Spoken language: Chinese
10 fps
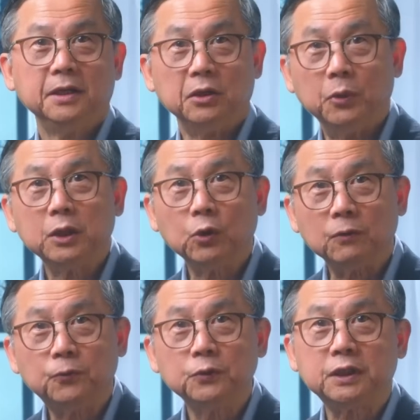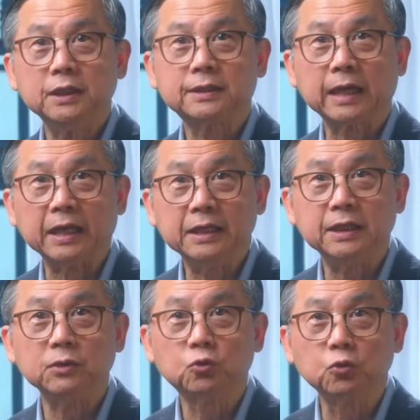有一对夫妻在一
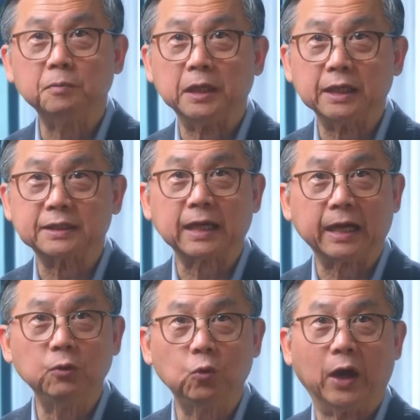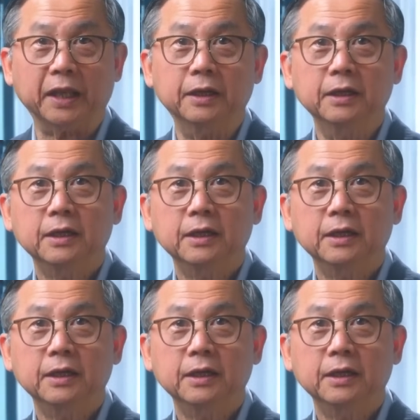间著名的餐馆